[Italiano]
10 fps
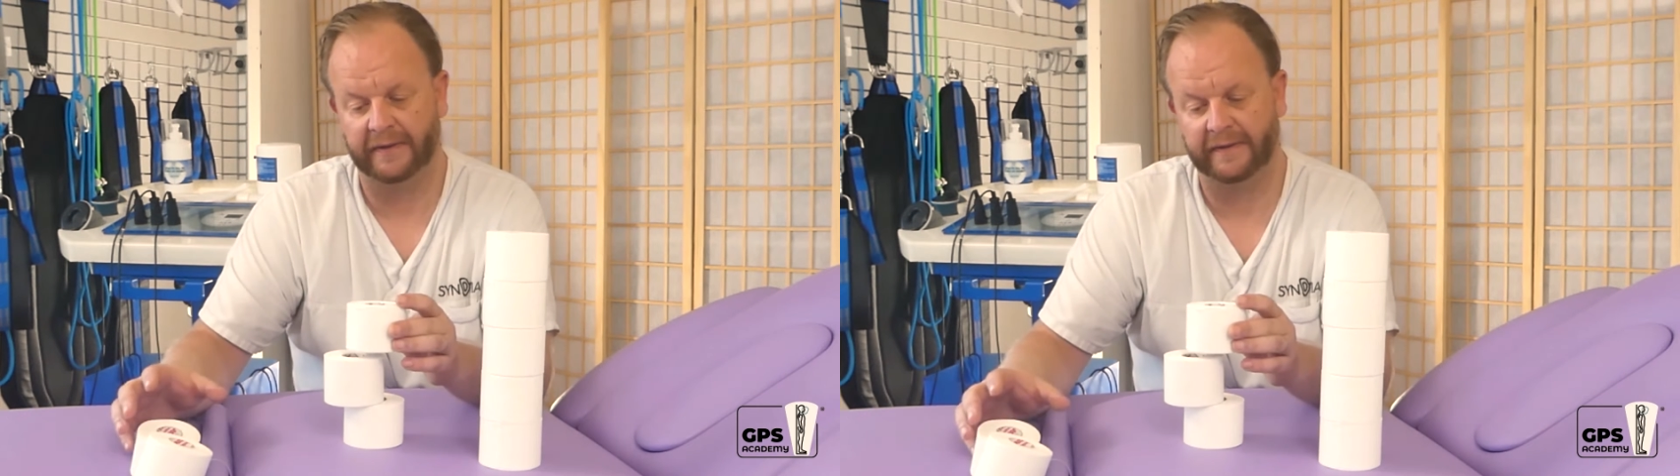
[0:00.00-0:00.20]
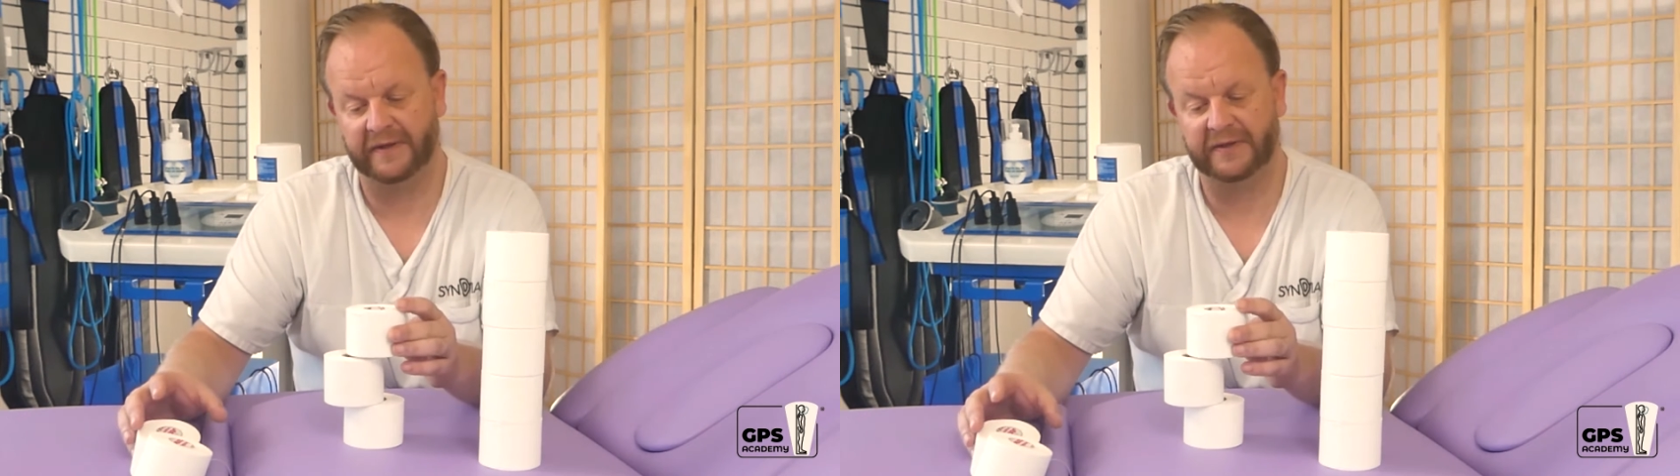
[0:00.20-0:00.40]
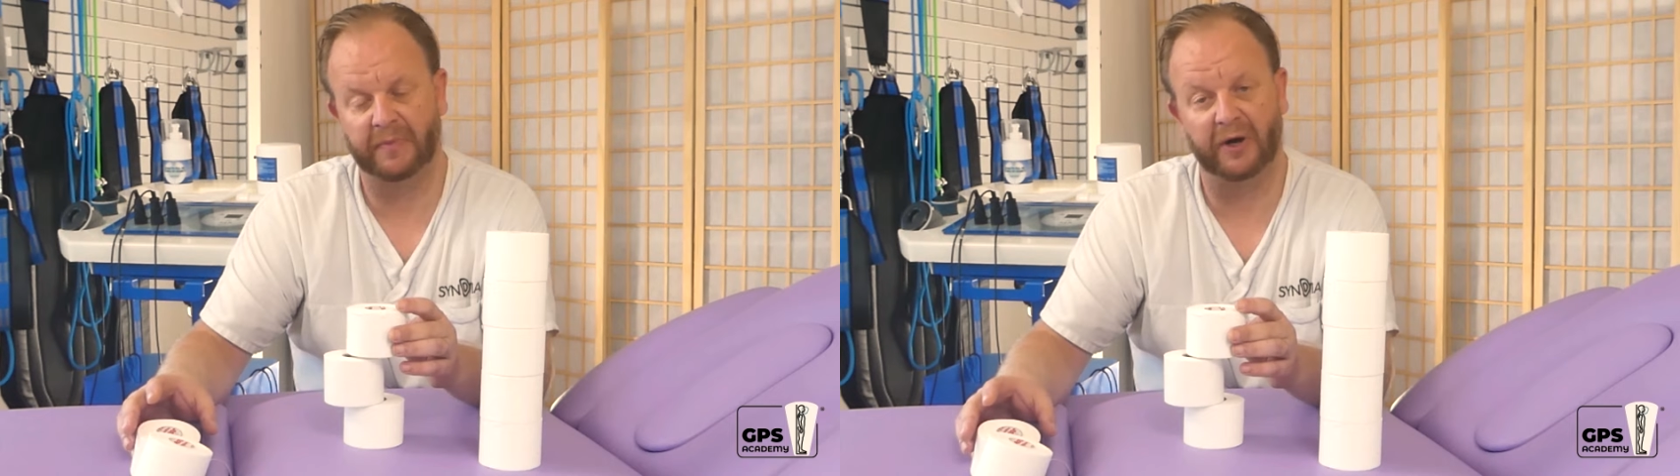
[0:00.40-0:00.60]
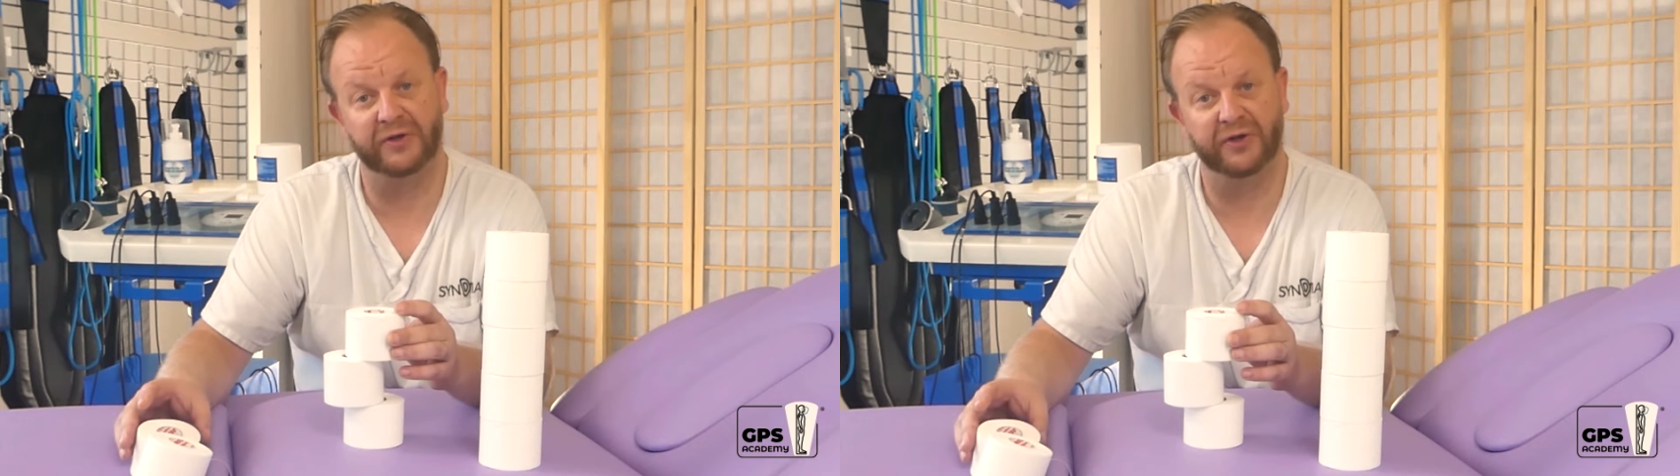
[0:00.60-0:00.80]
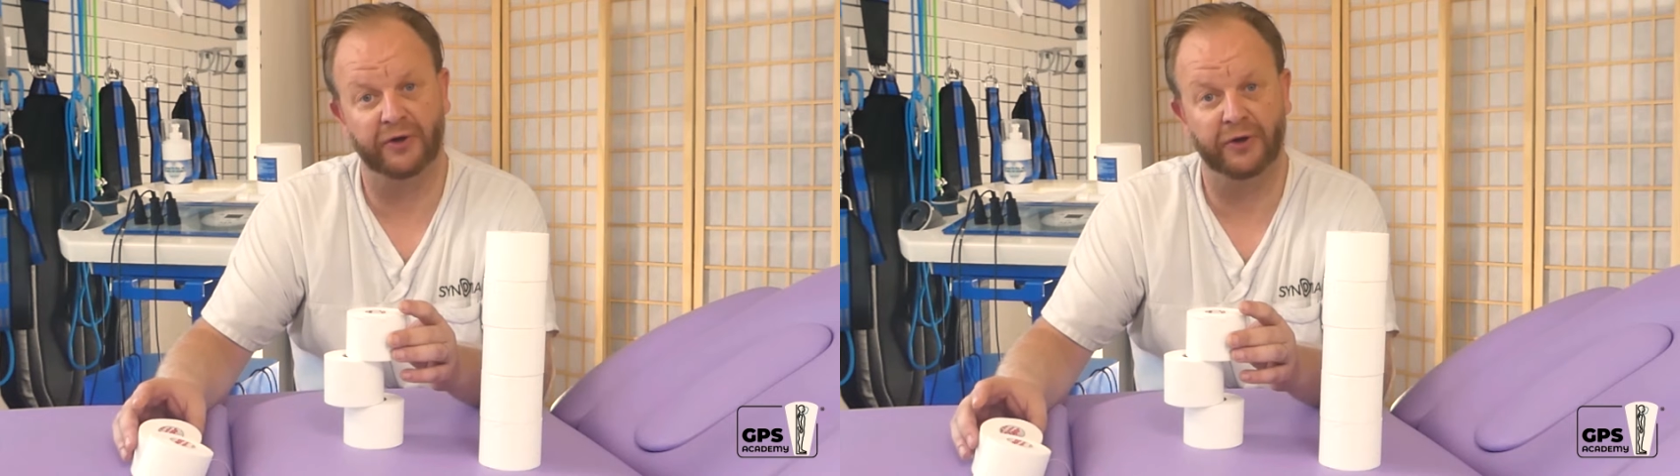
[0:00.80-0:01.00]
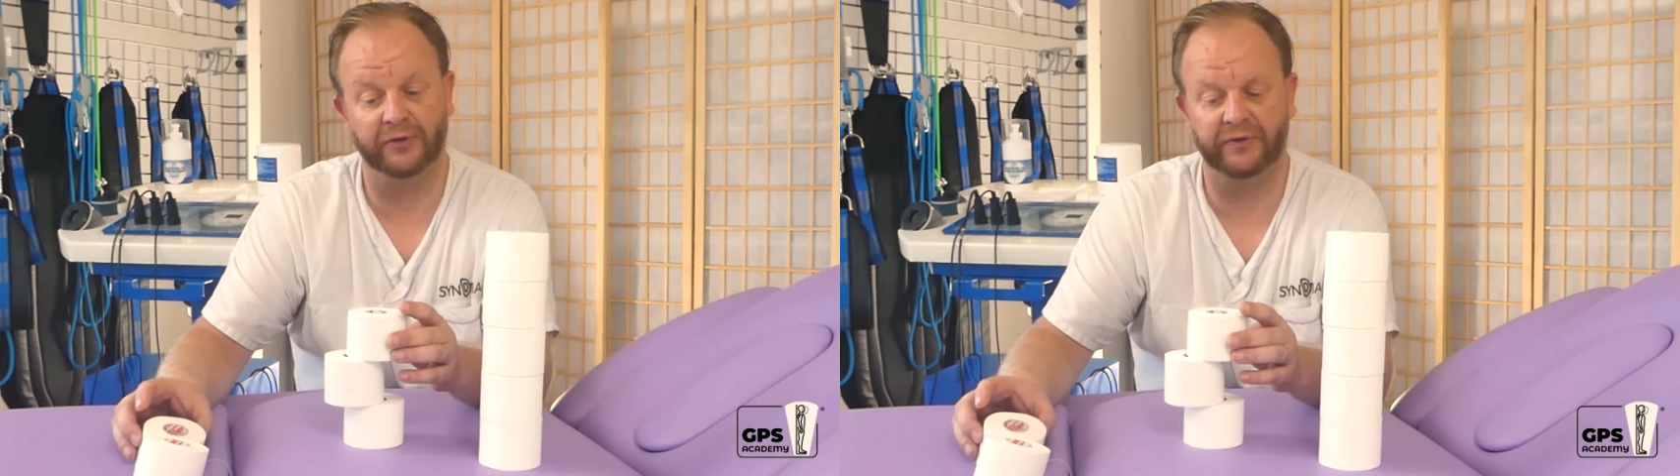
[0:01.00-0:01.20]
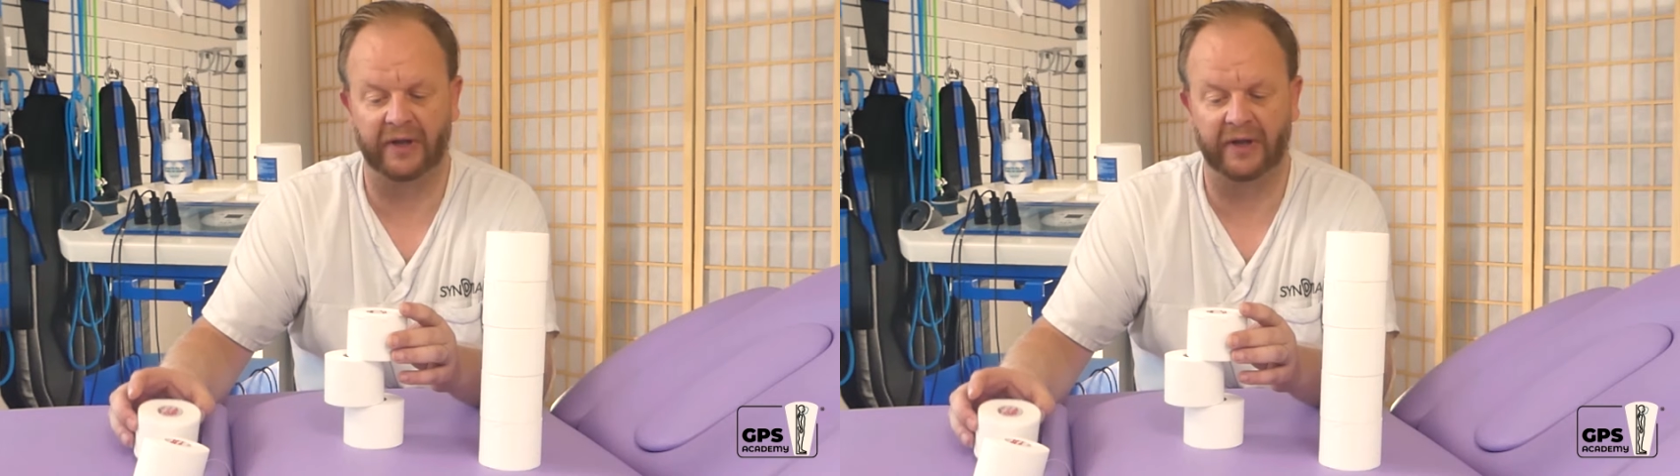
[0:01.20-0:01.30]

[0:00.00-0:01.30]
queste parti non